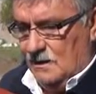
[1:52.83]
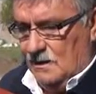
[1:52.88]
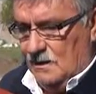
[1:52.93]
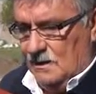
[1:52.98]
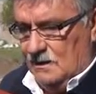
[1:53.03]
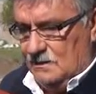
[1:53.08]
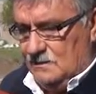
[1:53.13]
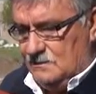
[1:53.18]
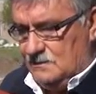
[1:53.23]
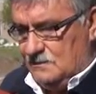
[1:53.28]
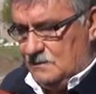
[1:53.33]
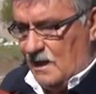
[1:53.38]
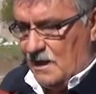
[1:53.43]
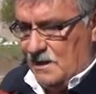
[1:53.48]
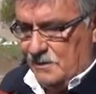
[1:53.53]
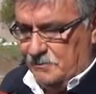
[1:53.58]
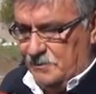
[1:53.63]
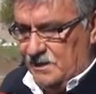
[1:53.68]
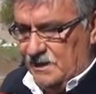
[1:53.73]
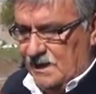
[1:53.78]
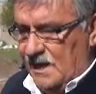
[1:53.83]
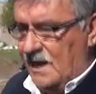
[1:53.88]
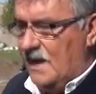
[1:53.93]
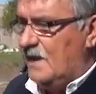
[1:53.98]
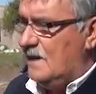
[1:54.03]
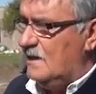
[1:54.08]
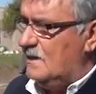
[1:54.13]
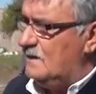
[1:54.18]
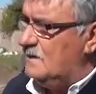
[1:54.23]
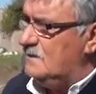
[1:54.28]
eh,
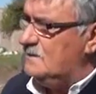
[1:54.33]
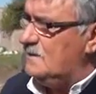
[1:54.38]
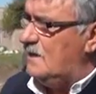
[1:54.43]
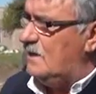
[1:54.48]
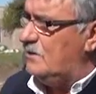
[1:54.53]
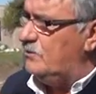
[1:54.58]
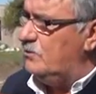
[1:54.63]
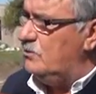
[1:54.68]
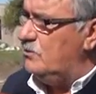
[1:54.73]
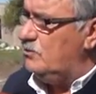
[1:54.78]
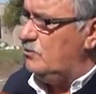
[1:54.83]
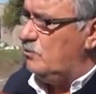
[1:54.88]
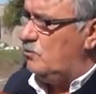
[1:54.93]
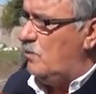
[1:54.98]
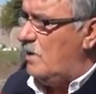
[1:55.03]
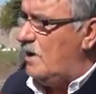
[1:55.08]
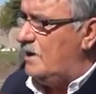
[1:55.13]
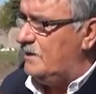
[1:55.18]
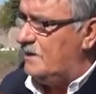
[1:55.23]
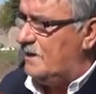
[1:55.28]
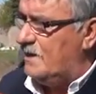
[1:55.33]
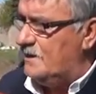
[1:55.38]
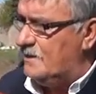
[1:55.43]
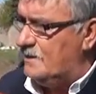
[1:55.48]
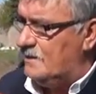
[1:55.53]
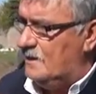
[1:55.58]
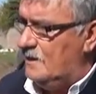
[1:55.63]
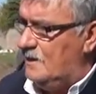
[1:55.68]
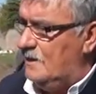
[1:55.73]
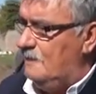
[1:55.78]
terminar esas dos cuadras
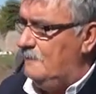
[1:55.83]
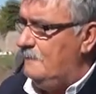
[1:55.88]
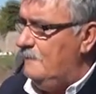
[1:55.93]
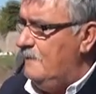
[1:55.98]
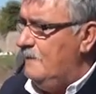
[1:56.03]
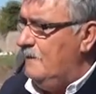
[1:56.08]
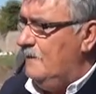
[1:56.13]
de